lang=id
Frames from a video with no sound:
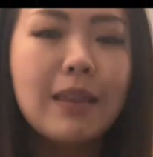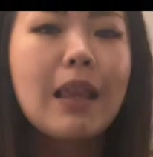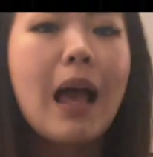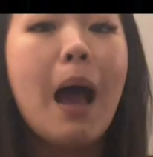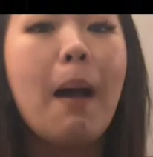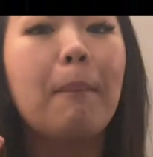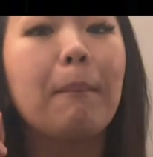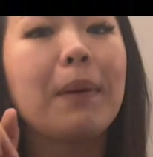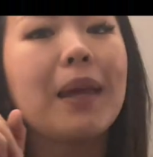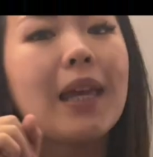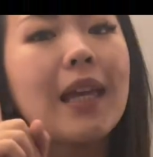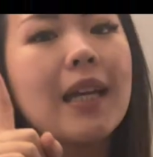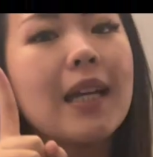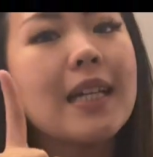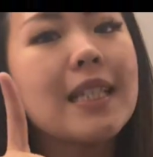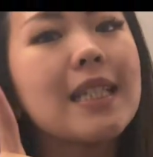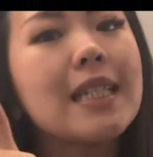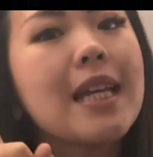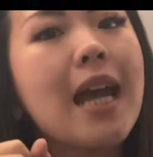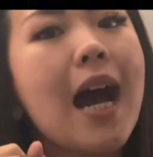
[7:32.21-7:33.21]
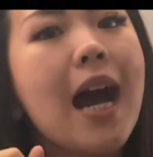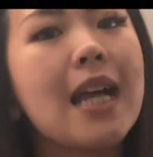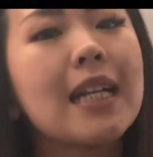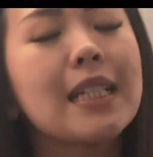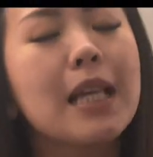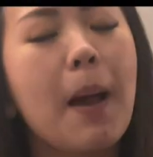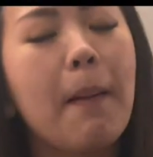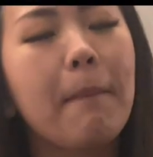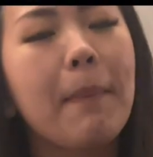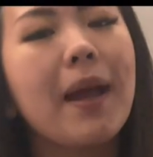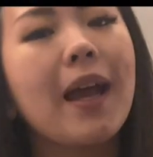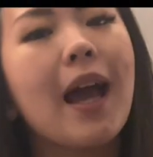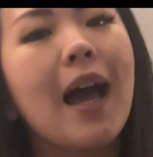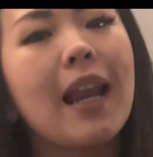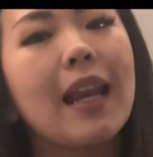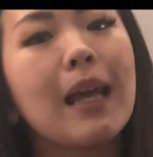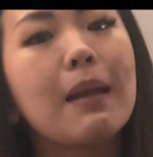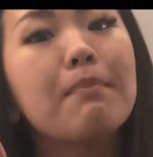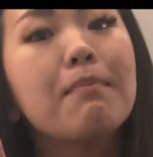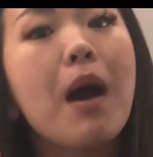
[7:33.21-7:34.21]
Tapi inget jangan sampai
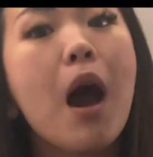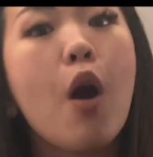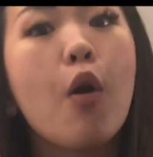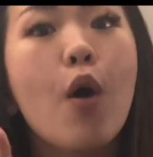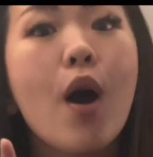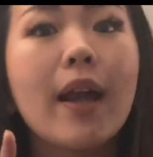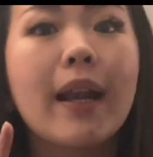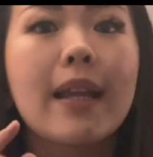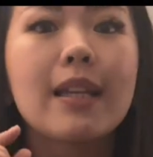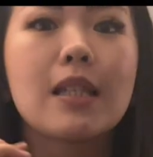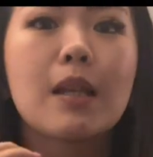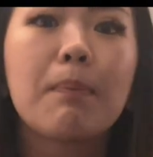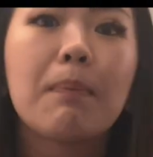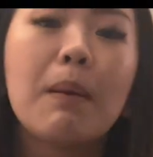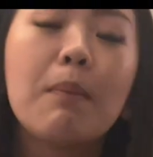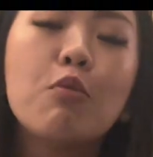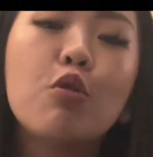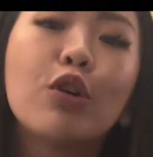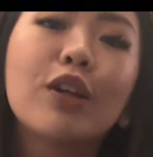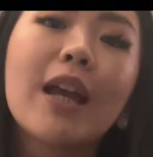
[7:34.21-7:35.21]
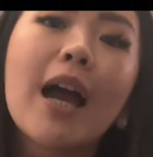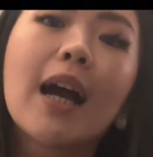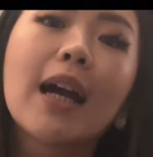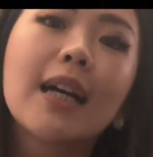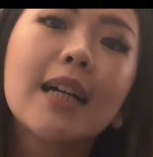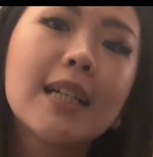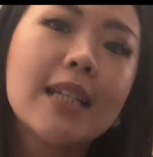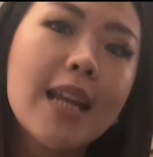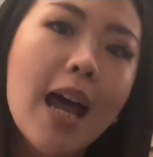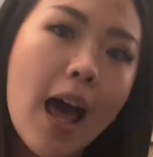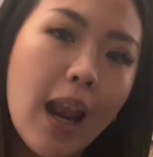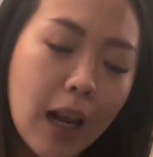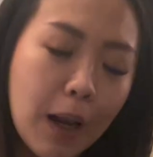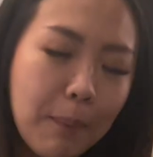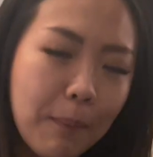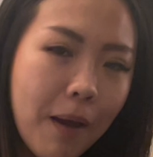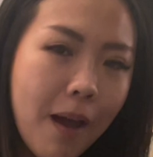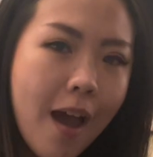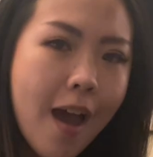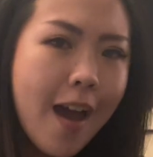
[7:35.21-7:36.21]
kalian bawa resepi booknya ke
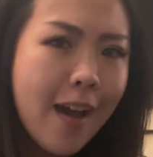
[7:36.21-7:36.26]
dalam.